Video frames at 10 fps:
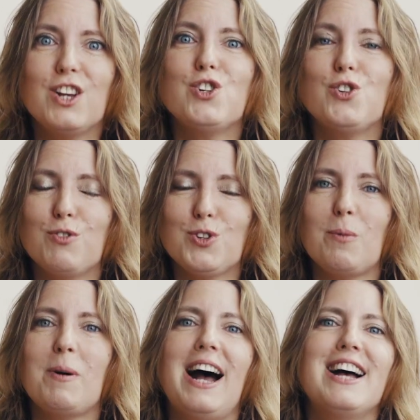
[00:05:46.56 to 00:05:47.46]
Je vous
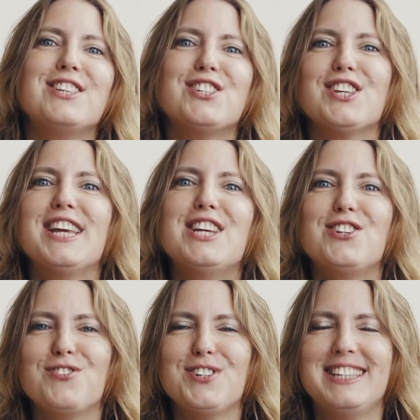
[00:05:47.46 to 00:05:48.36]
embrasse et
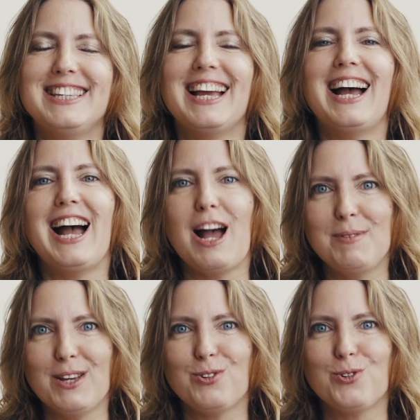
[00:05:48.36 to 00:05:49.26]
je vous dis à
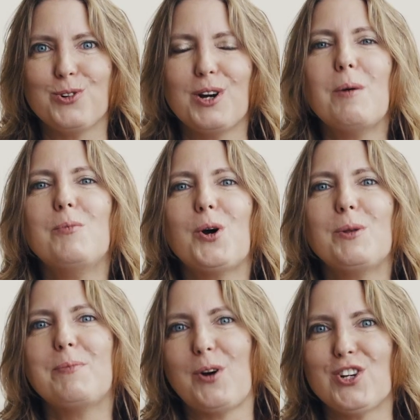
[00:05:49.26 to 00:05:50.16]
bientôt pour
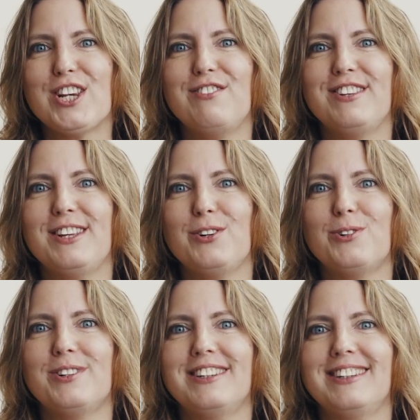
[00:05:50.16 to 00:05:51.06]
une prochaine vidéo.